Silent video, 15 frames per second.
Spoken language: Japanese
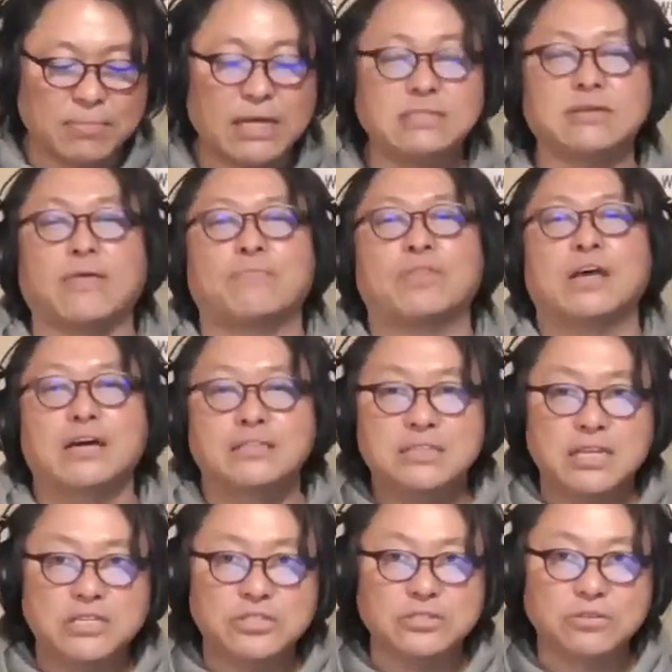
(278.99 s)
まずは、
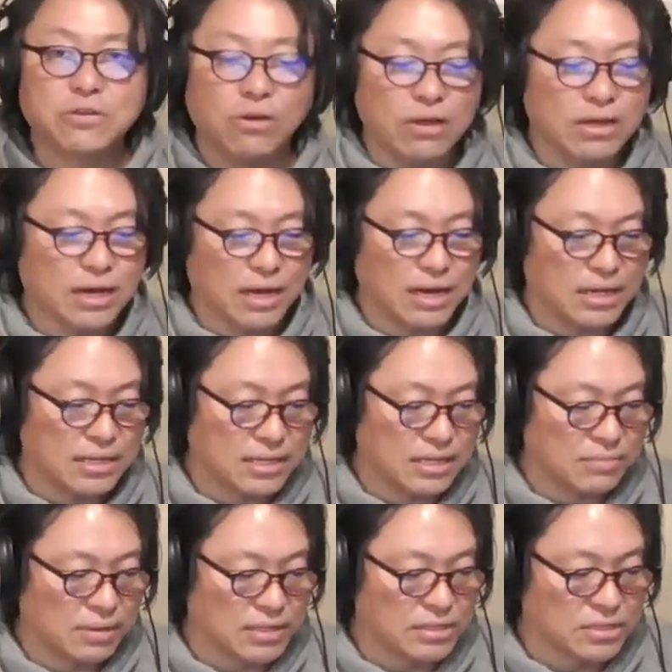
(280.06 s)
25位からい
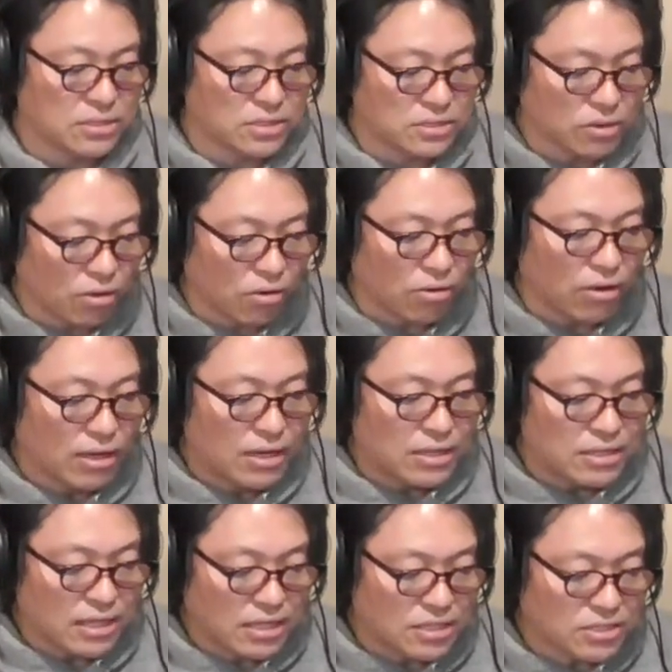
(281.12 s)
きましょ
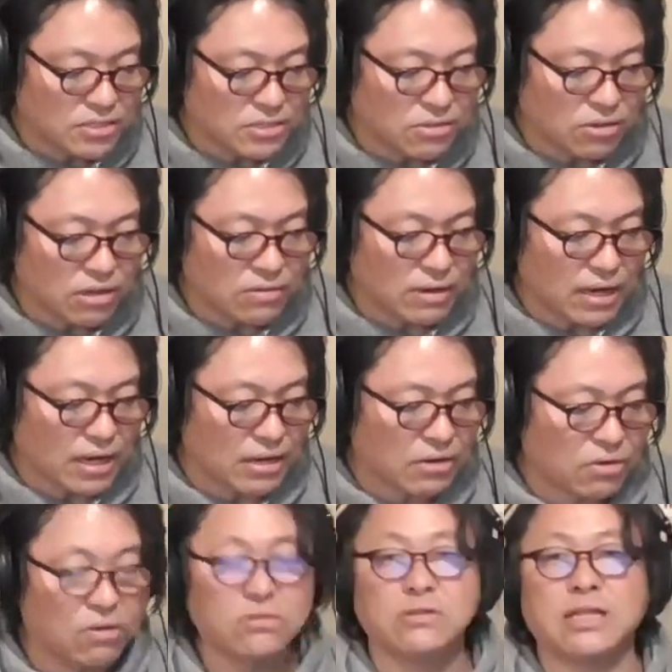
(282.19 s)
う。25位は、
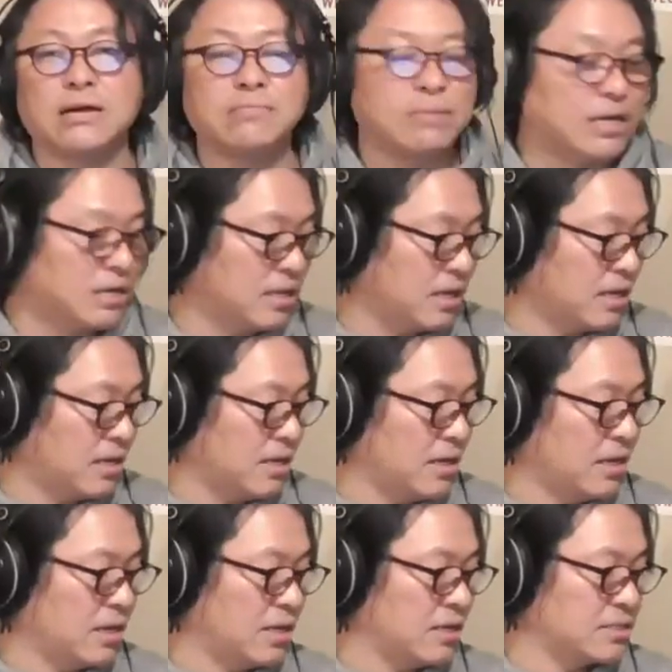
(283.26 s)
このナンバー
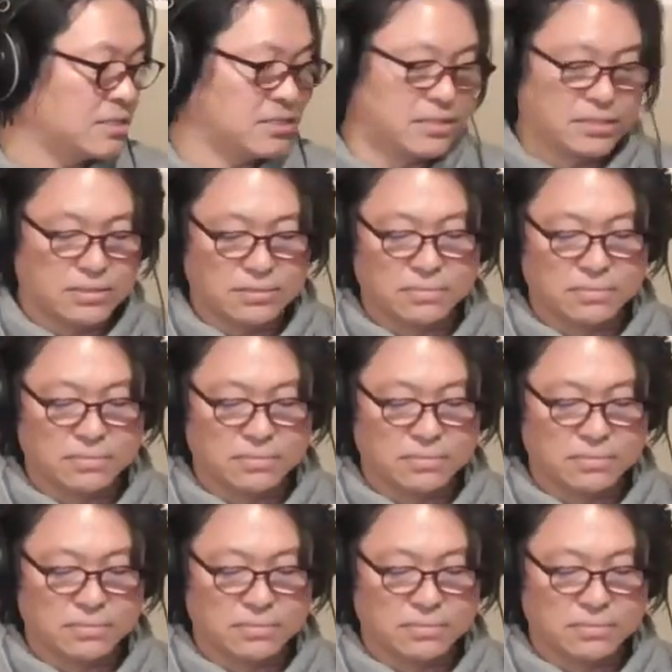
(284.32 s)
です。